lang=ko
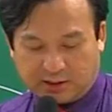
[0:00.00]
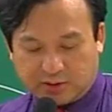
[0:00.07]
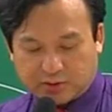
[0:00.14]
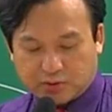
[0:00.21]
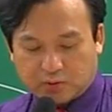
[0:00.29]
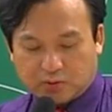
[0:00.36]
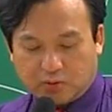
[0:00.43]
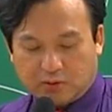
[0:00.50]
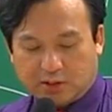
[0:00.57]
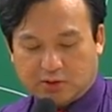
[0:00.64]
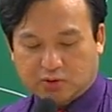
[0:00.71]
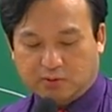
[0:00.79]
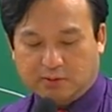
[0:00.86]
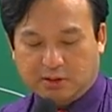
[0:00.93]
일조권과
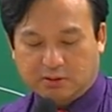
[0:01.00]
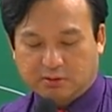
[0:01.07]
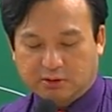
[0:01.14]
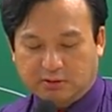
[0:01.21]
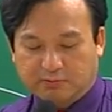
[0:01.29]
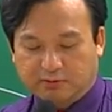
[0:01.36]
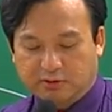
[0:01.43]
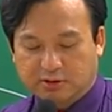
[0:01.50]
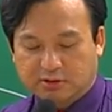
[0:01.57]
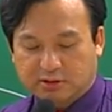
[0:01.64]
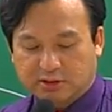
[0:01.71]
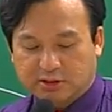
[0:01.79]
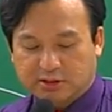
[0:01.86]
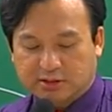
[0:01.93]
조망권이
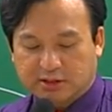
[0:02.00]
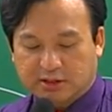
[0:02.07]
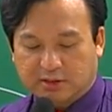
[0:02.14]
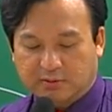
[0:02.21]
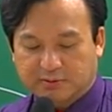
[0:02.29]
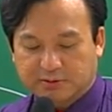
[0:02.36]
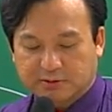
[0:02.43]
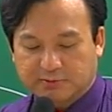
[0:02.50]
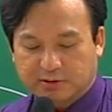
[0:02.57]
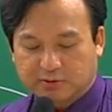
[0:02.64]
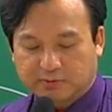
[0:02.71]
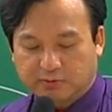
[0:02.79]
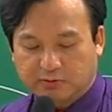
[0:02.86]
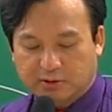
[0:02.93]
물리적인 실체가
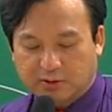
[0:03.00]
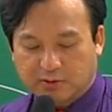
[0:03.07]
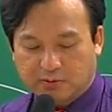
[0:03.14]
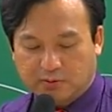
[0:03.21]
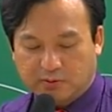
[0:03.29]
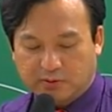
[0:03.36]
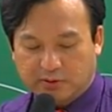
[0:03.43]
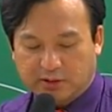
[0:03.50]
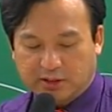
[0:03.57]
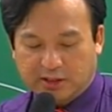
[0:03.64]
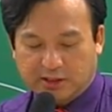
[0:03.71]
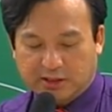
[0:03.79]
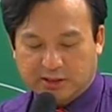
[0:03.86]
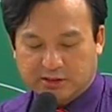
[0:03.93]
없음에도 불구하고
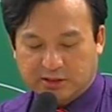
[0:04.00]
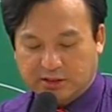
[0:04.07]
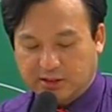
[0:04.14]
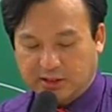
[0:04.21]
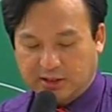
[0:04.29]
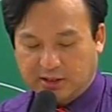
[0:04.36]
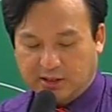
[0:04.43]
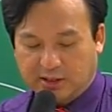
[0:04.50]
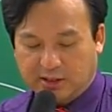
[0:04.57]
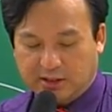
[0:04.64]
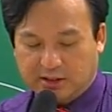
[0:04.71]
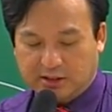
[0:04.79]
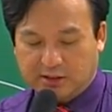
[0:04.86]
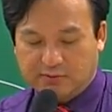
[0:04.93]
이해관계자 간에
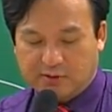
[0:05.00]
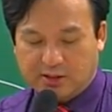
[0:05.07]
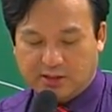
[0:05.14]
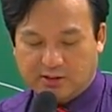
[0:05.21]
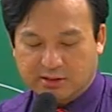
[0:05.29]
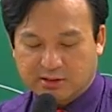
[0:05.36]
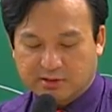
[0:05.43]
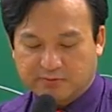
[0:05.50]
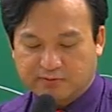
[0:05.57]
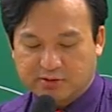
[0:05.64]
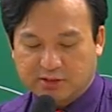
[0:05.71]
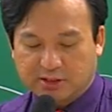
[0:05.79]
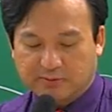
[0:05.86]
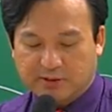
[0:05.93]
이와 관련해서
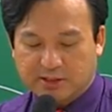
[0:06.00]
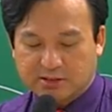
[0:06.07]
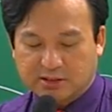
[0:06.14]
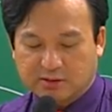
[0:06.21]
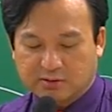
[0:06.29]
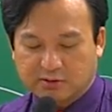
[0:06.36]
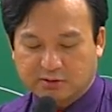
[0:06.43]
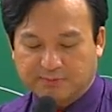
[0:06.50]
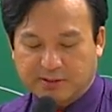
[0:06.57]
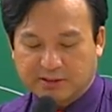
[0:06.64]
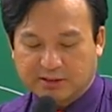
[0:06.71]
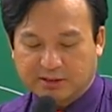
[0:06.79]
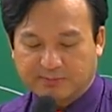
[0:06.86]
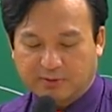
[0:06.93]
분쟁이 발생하고 그
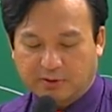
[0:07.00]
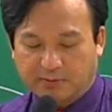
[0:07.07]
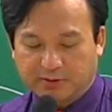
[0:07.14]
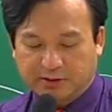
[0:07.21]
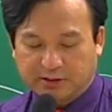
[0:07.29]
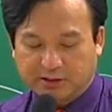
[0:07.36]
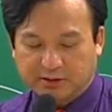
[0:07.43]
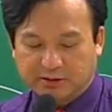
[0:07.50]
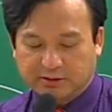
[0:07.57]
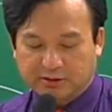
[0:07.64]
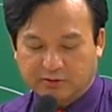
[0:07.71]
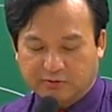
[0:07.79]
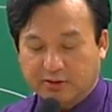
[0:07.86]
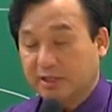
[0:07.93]
판단에 법원이 내리는
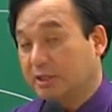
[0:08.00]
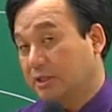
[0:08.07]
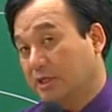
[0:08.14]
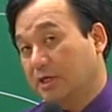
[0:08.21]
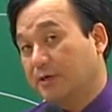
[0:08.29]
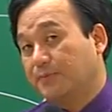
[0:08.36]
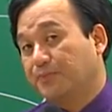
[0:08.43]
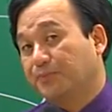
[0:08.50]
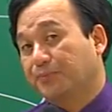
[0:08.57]
경우가 있다.